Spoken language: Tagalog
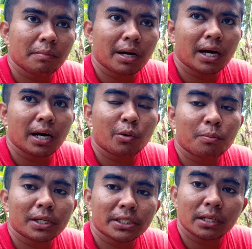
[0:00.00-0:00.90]
mga
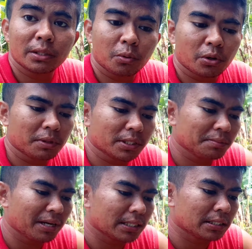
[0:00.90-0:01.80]
commercial dewormers
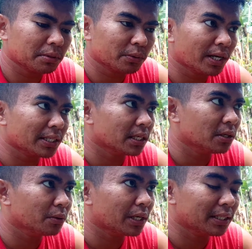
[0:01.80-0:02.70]
mga kasi kasimanwa kasi
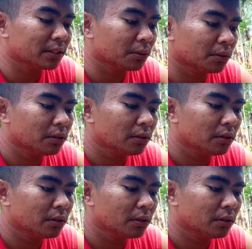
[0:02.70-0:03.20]
yung ganito